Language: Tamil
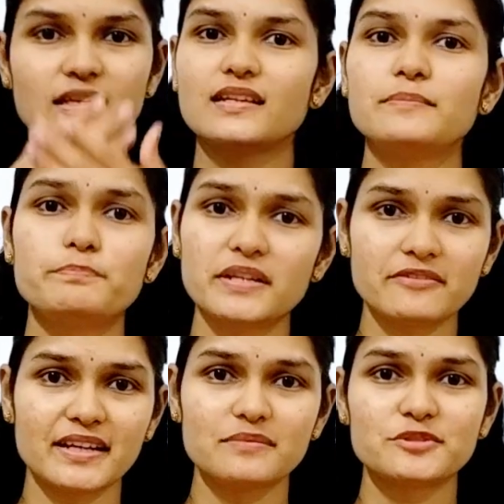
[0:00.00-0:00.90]
இப்படி
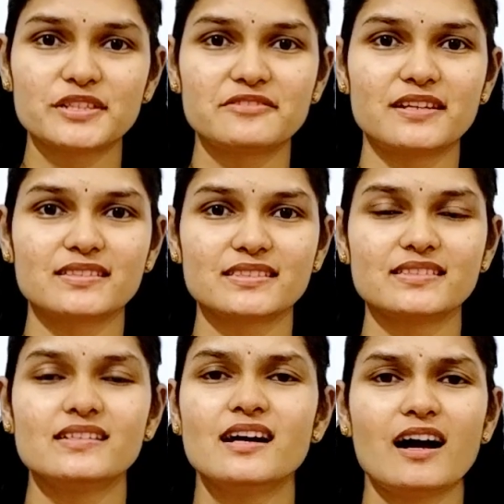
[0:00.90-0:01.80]
வாய் மூடிக்குவாங்க
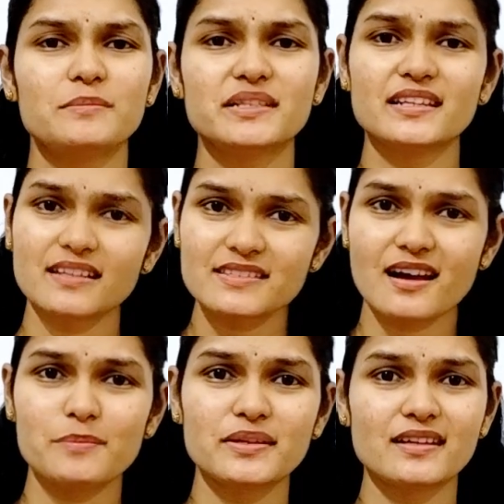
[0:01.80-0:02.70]
அப்படி இல்லைன்னா
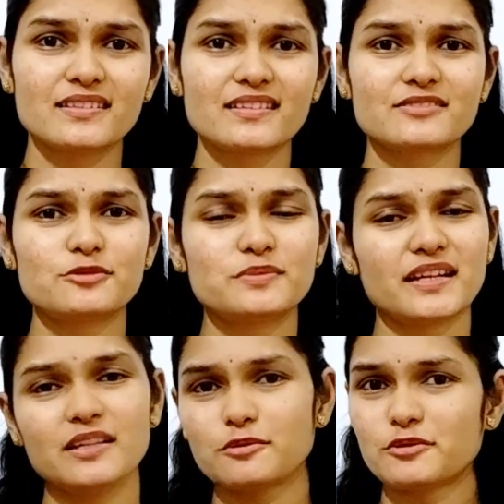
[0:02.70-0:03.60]
சாப்பிடலான்னு
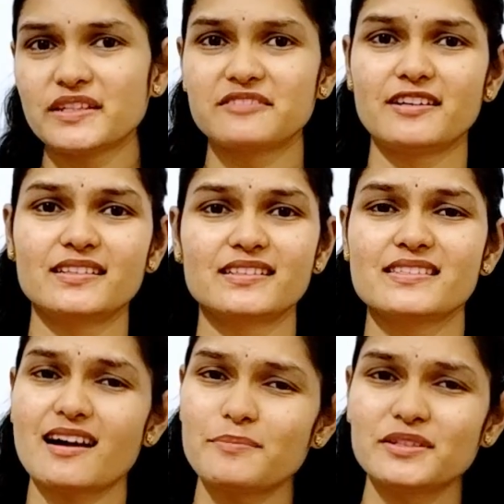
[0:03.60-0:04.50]
கூப்பிட்டாலே ஓடிடுவாங்க
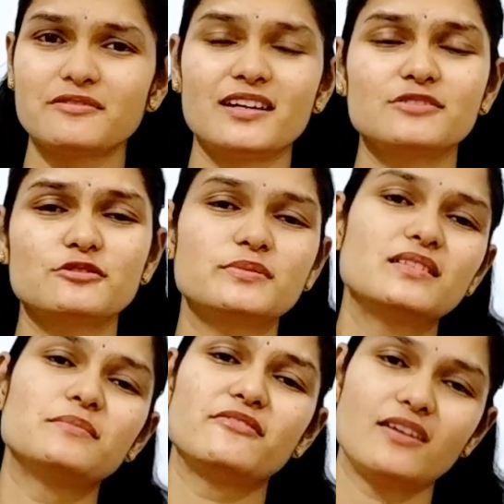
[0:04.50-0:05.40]
சாப்பிட வான்னு கூப்பிட்டு
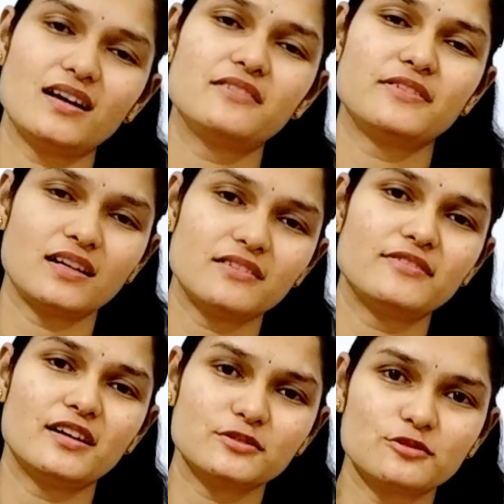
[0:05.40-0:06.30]
நம்ம வா வா
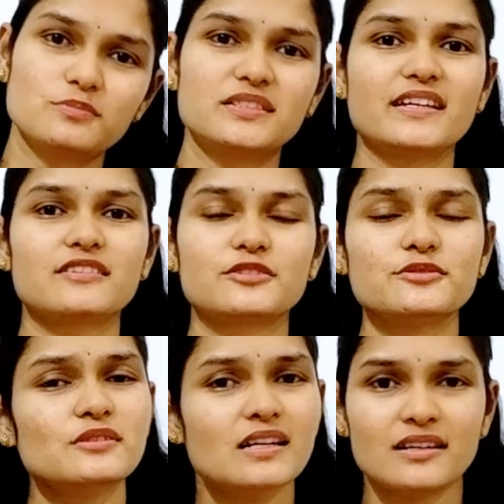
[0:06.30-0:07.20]
வான்னு கூப்பிட்டுட்டே இருக்கணும்
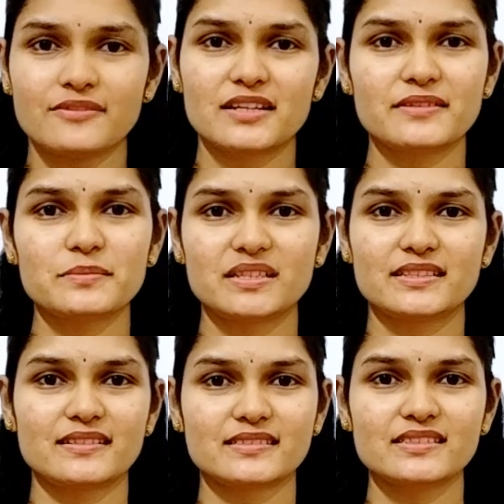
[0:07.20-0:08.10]
வரவே
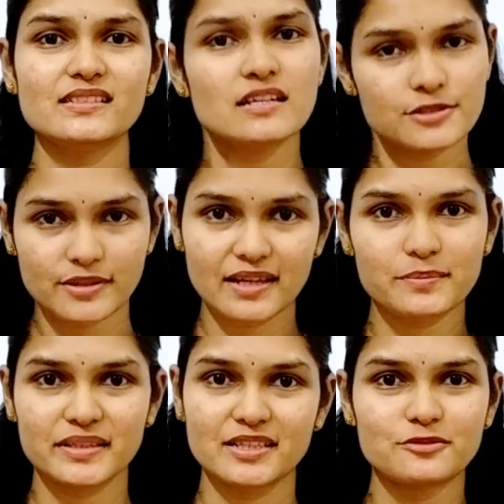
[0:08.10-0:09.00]
மாட்டாங்க ஸோ என்
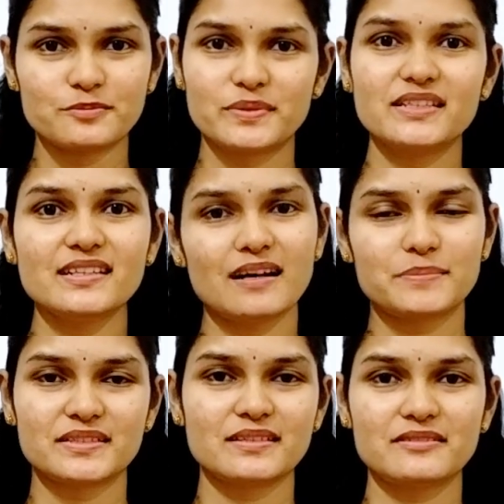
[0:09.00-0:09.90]
பையன் உட்பட
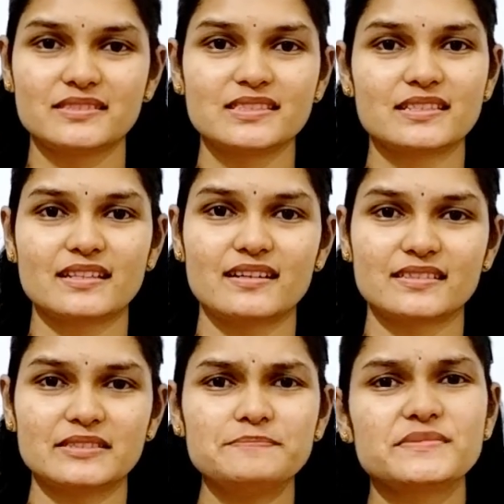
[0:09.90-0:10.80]
அப்படிதான் வந்து இருக்காங்க
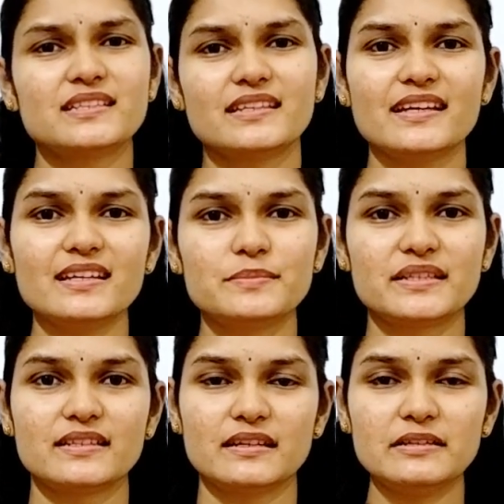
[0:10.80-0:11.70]
இது ஏன்
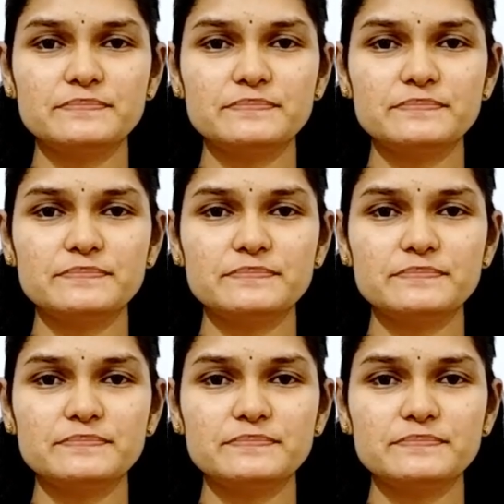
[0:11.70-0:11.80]
அப்படின்னா